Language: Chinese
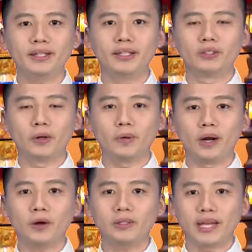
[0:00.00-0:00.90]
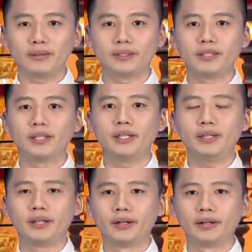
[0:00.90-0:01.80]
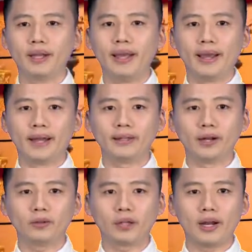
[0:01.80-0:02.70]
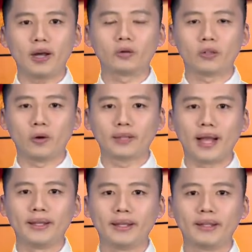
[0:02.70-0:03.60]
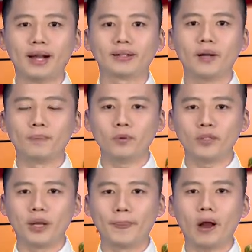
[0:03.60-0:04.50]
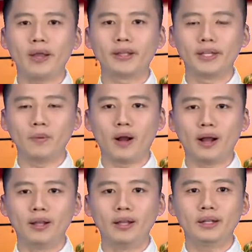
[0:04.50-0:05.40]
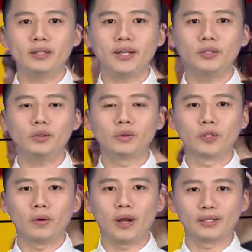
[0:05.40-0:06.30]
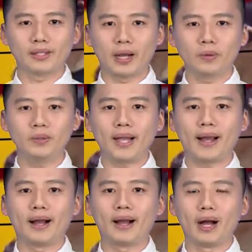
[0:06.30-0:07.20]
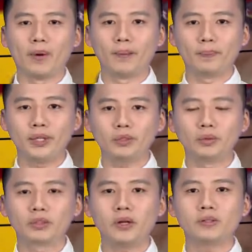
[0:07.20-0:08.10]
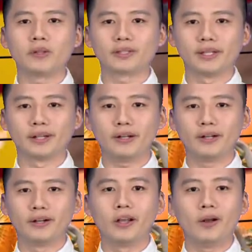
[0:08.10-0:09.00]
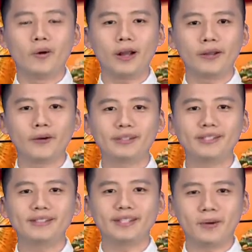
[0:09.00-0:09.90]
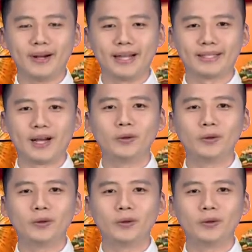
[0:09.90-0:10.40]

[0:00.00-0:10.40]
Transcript: 伫彰化福山市举行。现场除了有动态音乐甲舞蹈表演以外，还展出彰化社区大学校园美术创作成果。欢迎乡亲做伙来参